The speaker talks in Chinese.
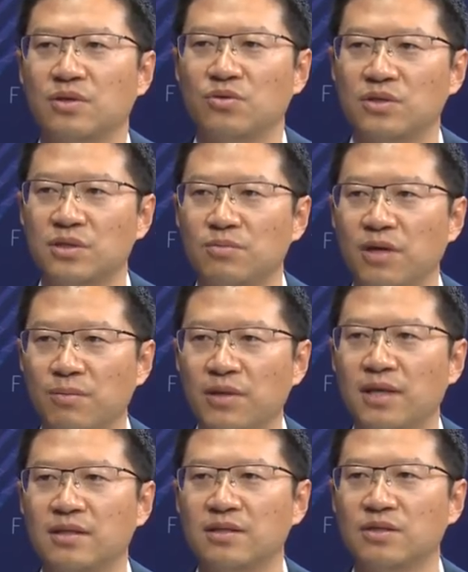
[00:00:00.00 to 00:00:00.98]
火星表
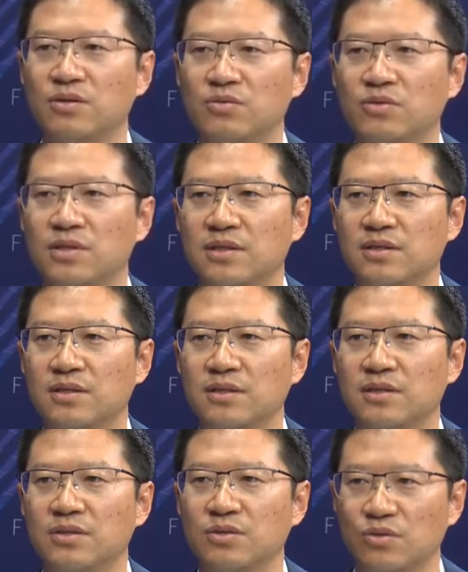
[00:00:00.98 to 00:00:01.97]
面的这个过程，
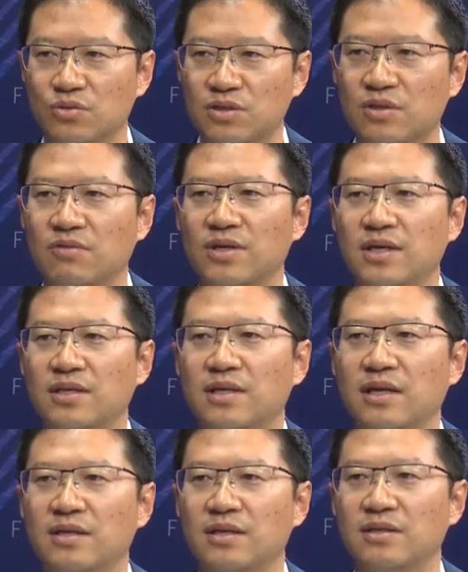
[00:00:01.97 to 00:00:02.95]
都是非常
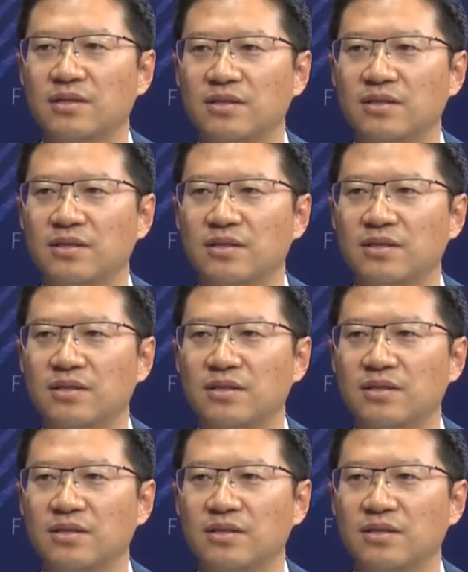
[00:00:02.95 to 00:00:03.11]
难的。